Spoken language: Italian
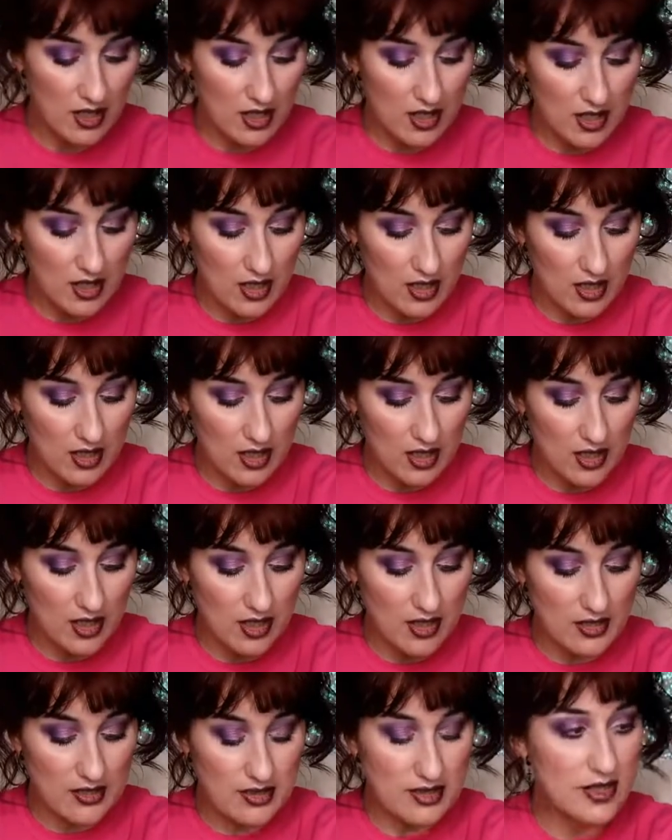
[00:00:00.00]

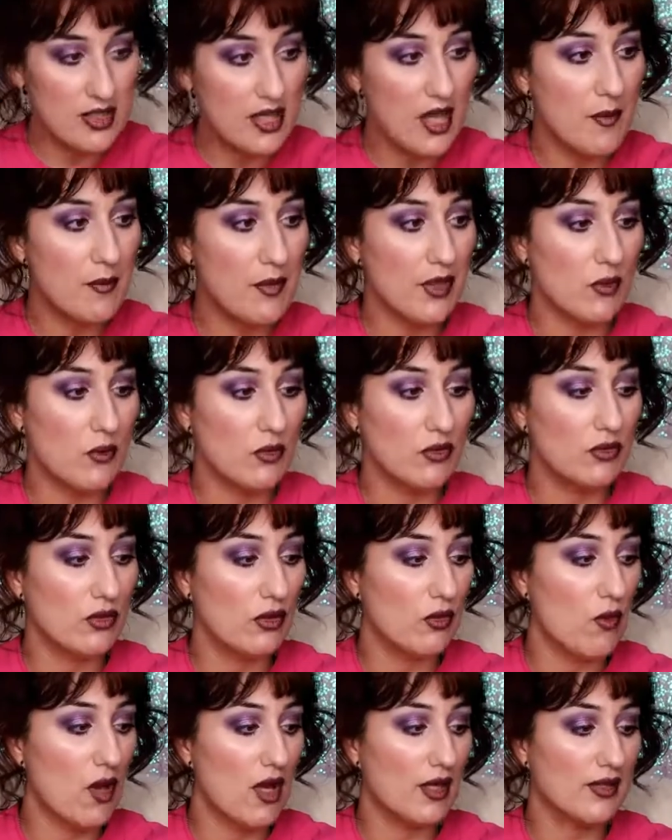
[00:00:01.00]
eh, sia per quanto
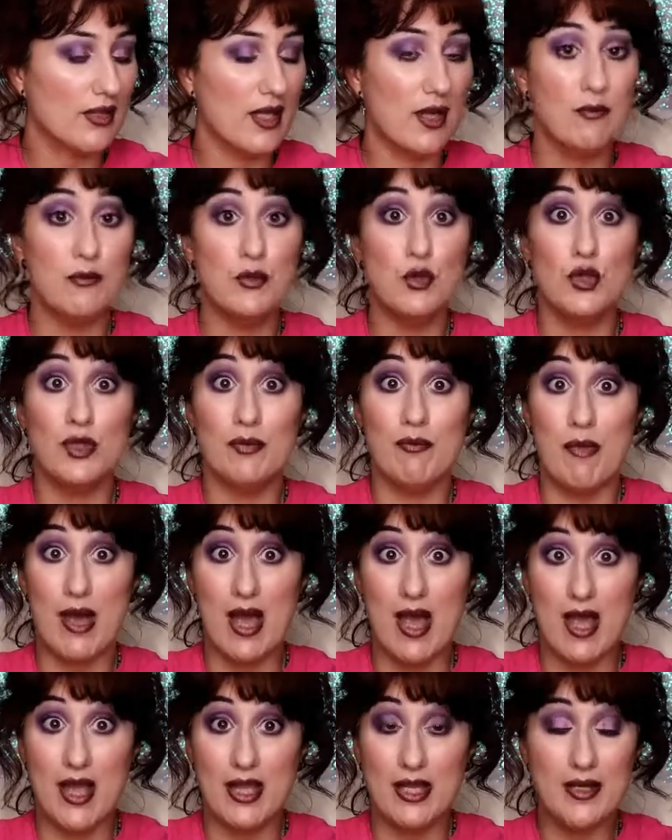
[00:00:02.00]
riguarda Beauty
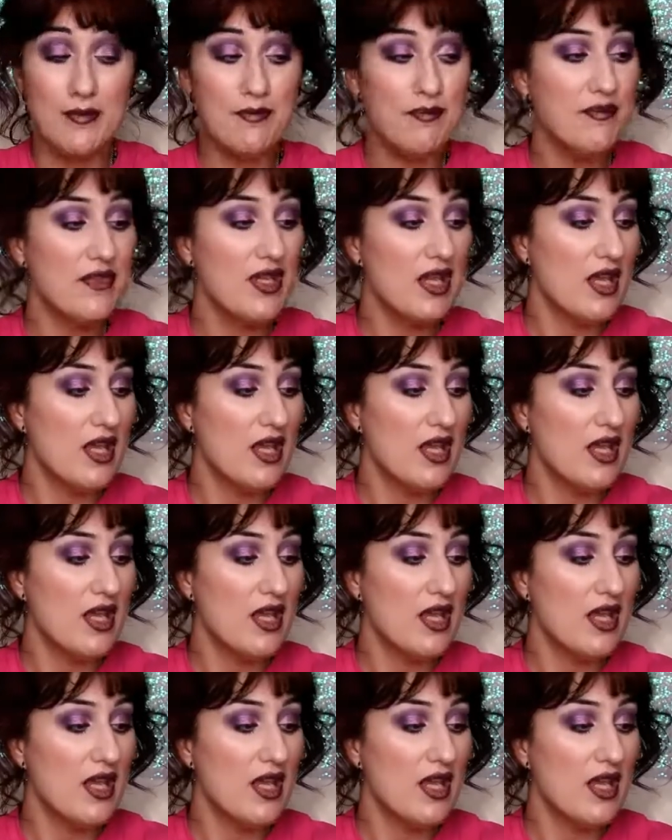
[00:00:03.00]
Bay.